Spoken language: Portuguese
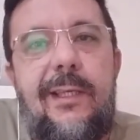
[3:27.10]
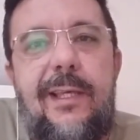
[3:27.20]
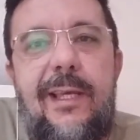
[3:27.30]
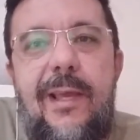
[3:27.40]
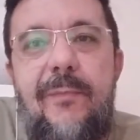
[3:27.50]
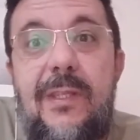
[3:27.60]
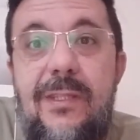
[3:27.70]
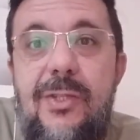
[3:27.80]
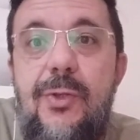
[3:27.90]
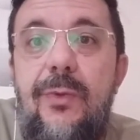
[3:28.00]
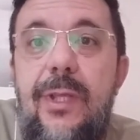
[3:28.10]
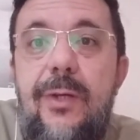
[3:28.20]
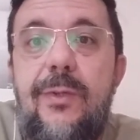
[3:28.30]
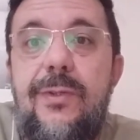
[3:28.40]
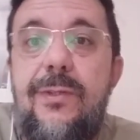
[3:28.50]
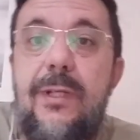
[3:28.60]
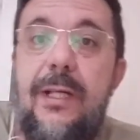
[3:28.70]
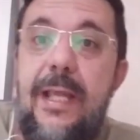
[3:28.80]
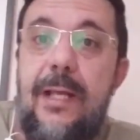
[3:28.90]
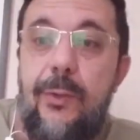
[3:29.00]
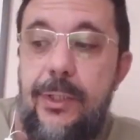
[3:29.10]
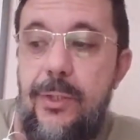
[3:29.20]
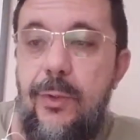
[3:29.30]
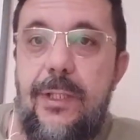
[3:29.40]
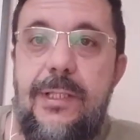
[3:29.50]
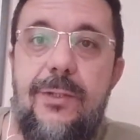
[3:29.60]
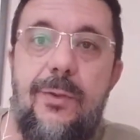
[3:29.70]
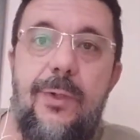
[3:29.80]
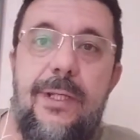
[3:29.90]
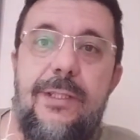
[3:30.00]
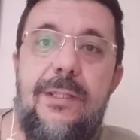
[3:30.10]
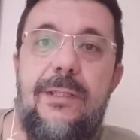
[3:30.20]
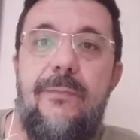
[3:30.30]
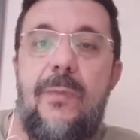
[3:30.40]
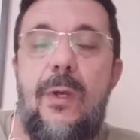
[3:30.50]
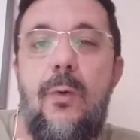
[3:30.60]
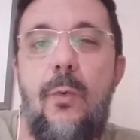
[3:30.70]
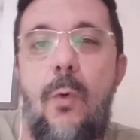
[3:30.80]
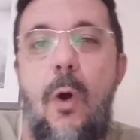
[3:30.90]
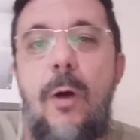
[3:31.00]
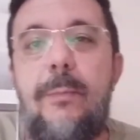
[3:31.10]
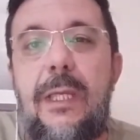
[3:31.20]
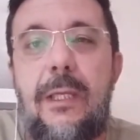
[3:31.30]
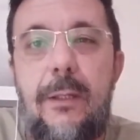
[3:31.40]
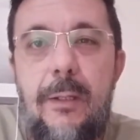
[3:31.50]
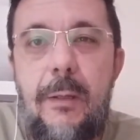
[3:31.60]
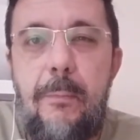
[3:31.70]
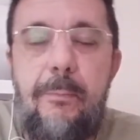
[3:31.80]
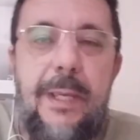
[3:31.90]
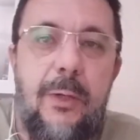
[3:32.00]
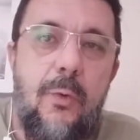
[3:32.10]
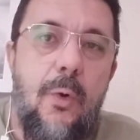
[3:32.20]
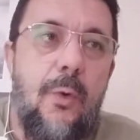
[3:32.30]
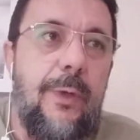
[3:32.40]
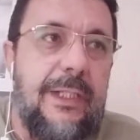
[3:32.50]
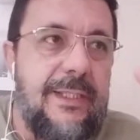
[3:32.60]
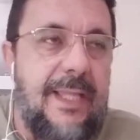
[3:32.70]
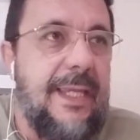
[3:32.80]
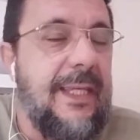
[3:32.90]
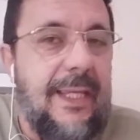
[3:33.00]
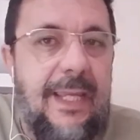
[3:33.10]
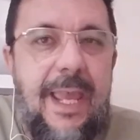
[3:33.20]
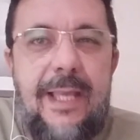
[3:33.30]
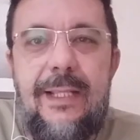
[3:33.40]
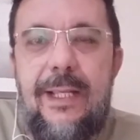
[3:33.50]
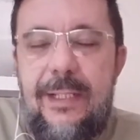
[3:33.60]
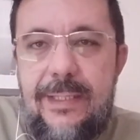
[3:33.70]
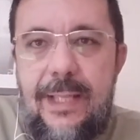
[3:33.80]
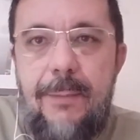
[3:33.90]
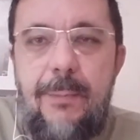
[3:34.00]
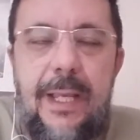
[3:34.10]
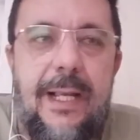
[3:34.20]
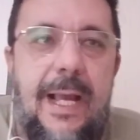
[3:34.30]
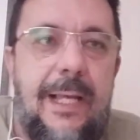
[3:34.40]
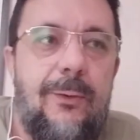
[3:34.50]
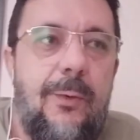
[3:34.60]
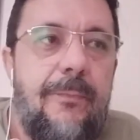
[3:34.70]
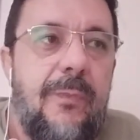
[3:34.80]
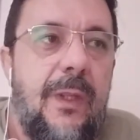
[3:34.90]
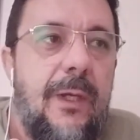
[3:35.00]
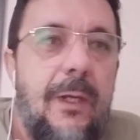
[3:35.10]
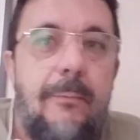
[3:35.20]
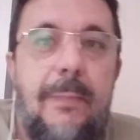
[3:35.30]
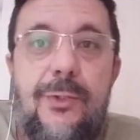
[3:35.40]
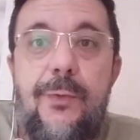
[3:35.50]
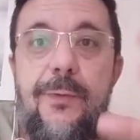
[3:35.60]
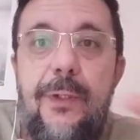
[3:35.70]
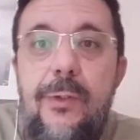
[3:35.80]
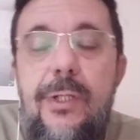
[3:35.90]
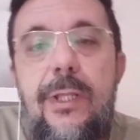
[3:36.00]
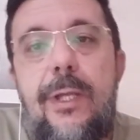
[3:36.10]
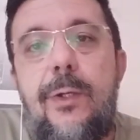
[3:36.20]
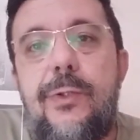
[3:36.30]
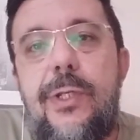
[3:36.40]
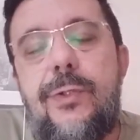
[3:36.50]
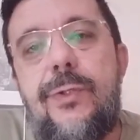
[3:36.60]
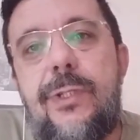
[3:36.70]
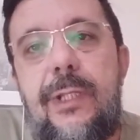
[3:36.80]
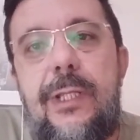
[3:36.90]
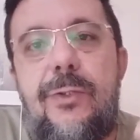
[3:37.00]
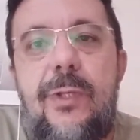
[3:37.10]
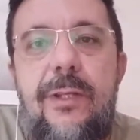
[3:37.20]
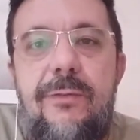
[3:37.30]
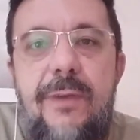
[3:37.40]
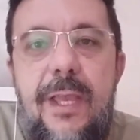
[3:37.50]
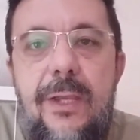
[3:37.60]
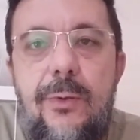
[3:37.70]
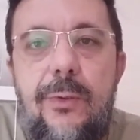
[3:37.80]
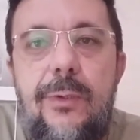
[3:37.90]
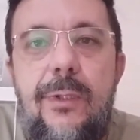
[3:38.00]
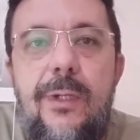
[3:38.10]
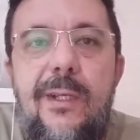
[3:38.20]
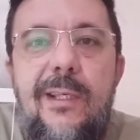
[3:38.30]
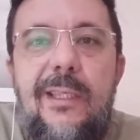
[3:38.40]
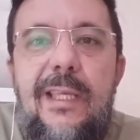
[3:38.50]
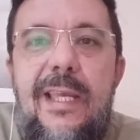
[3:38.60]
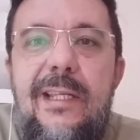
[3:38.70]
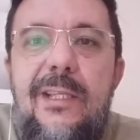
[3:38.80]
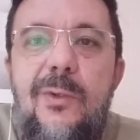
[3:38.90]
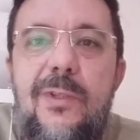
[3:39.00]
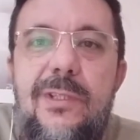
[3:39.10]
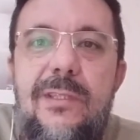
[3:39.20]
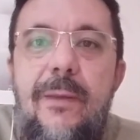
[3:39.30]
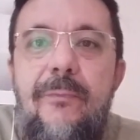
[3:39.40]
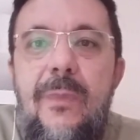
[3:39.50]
É, existe um Deus, Criador de todas as coisas. O homem pecou, ele está em queda, ele está em pecado. Mas o Filho de Deus, Jesus Cristo, ele veio e ele nos